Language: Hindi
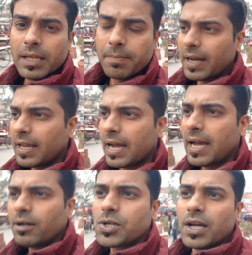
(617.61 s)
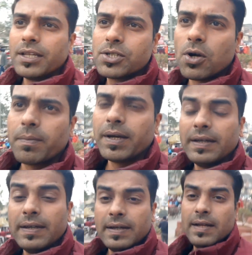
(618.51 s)
देर पहले ही आया हूँ चांदनी चौक में
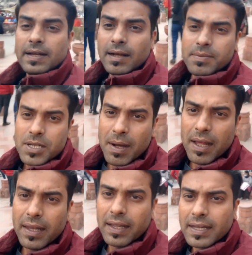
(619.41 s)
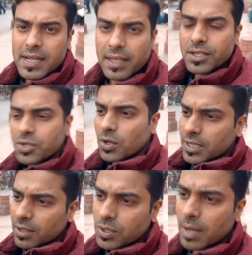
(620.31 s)
अब सामान लेंगे चांदनी चौक
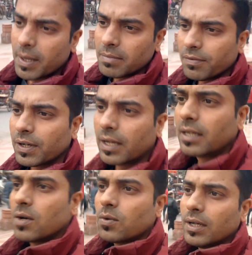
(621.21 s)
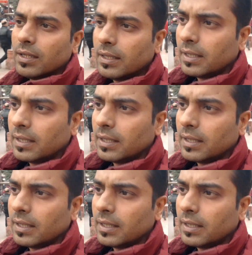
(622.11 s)
से उसके बाद मैं फिर घर जाऊंगा